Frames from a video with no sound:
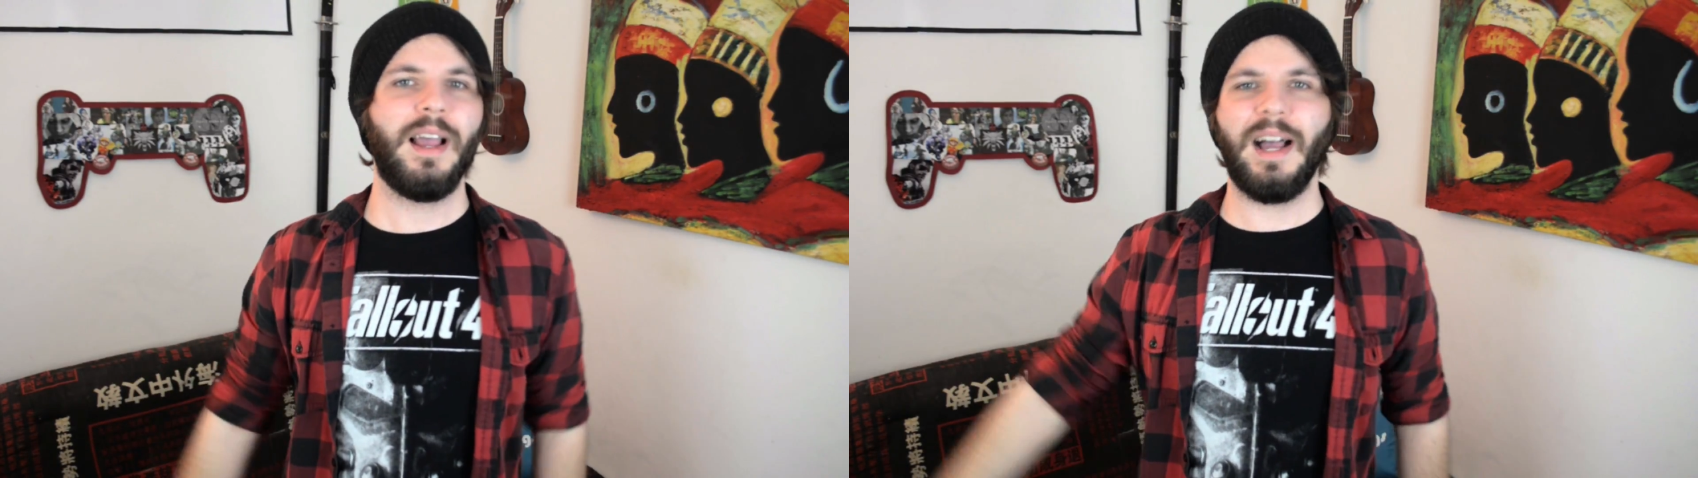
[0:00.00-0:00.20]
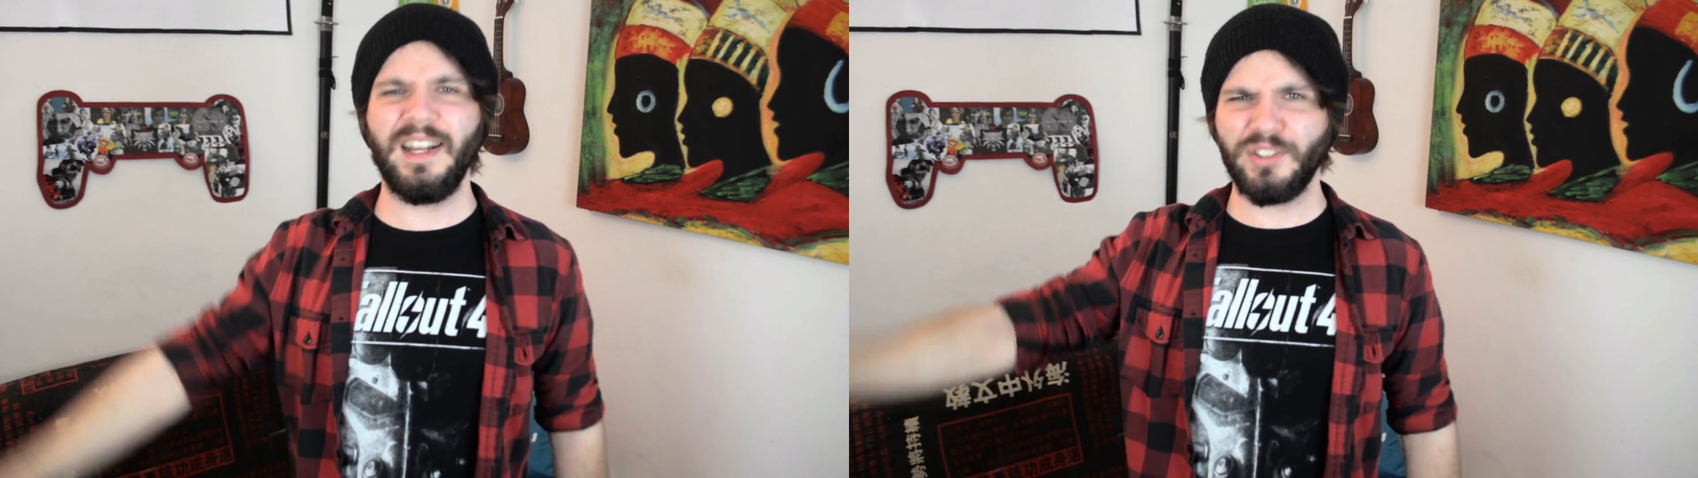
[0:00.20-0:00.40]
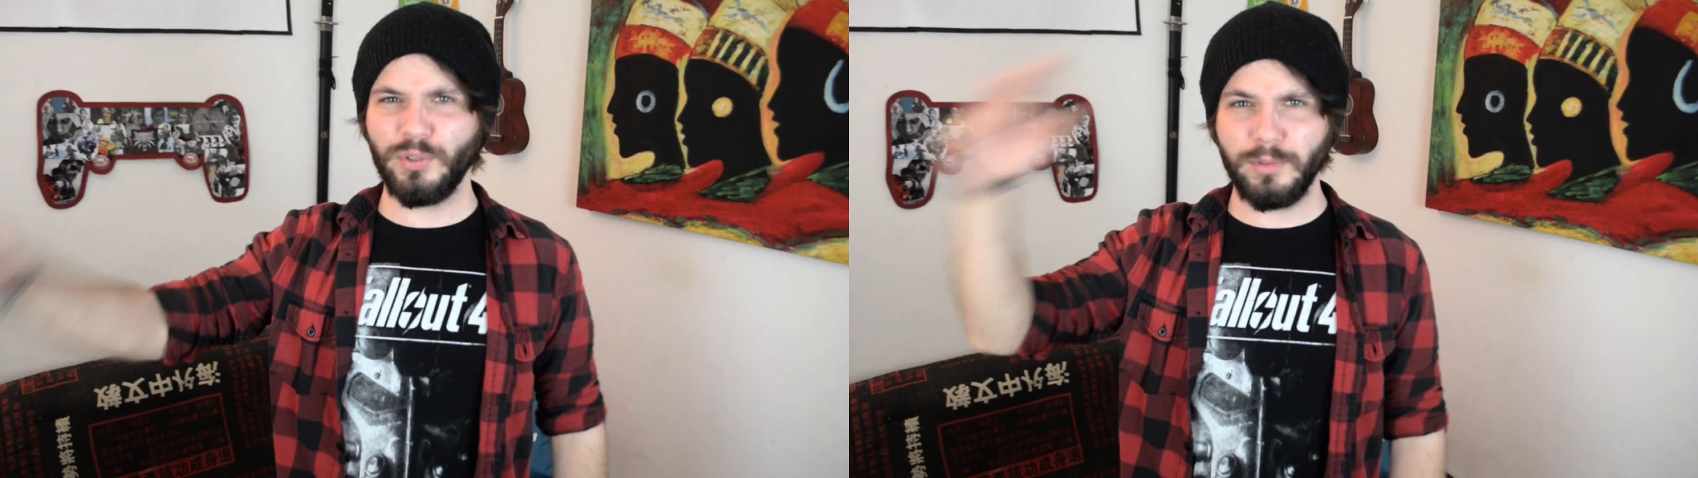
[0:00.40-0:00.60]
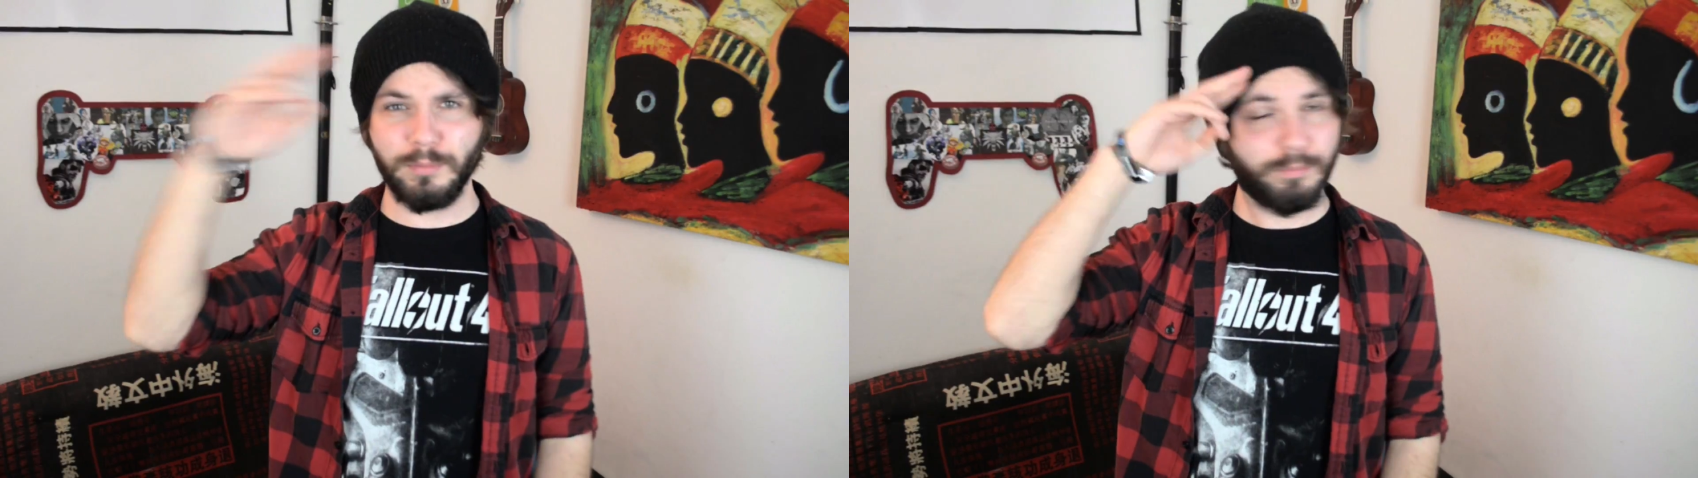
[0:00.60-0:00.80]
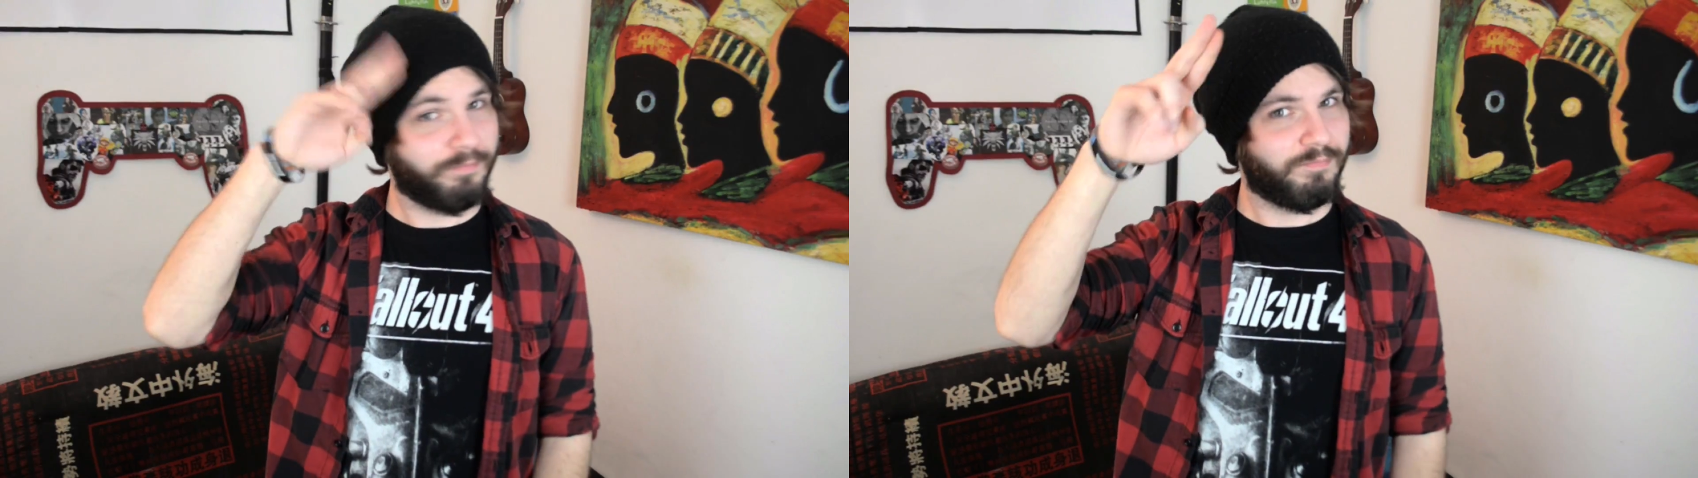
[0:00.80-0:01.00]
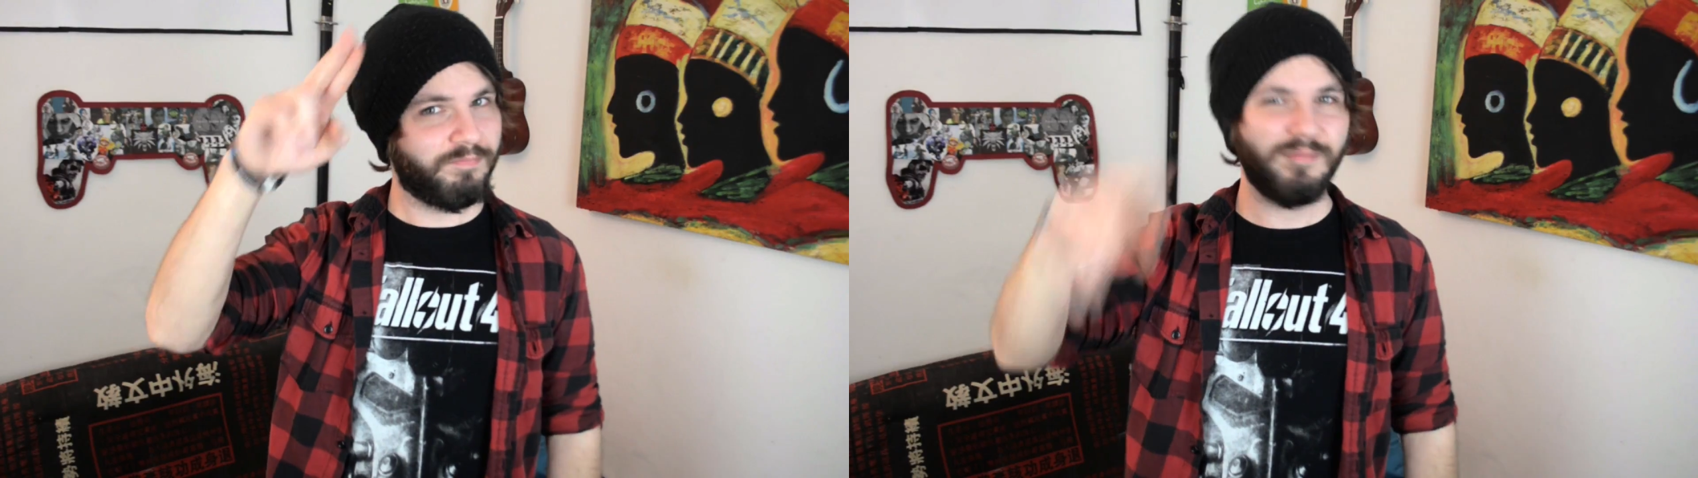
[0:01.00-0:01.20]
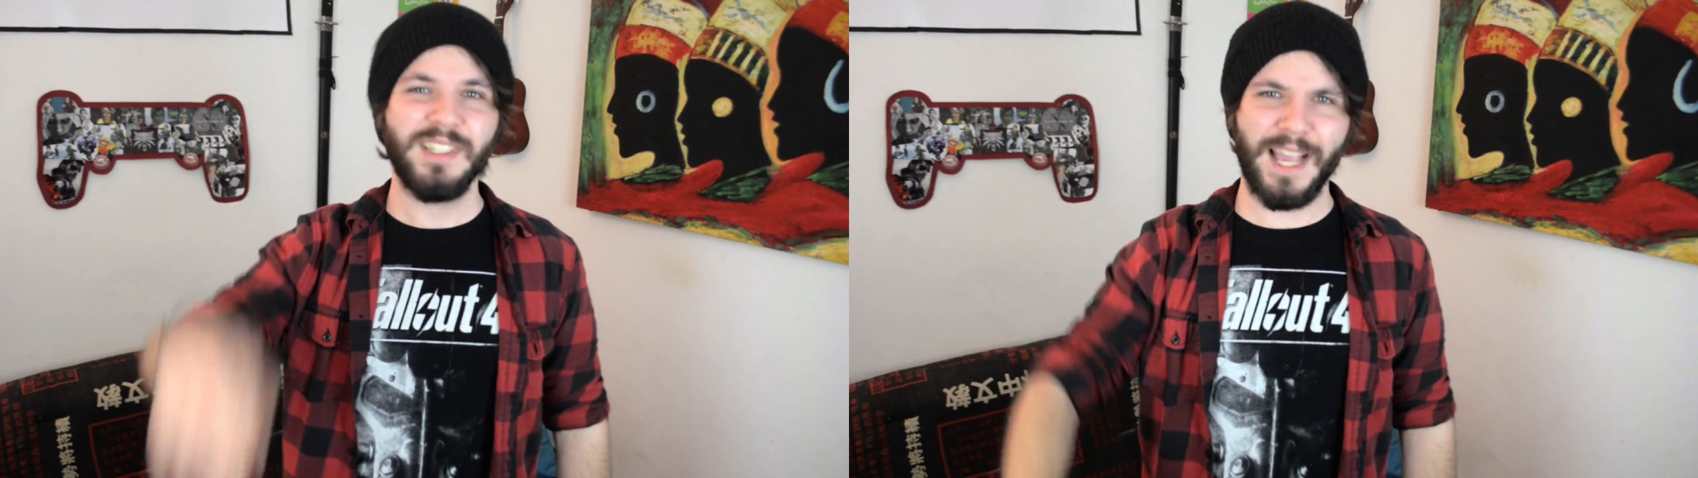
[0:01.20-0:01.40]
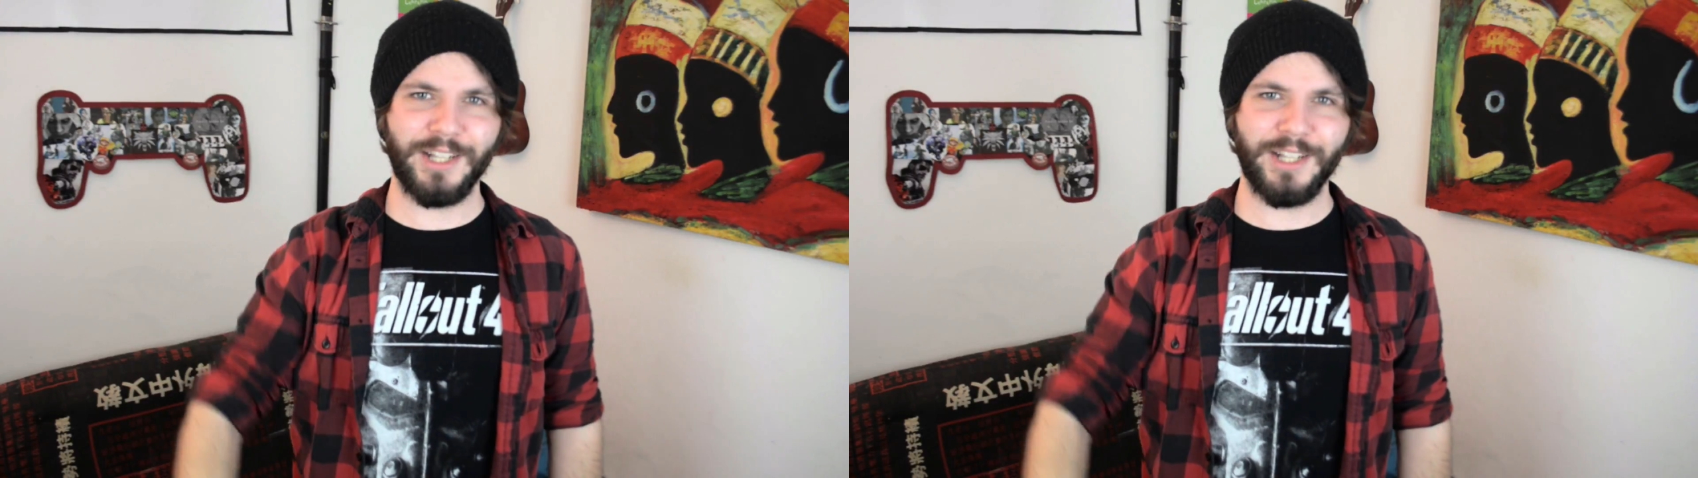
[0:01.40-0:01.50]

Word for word: Also Gern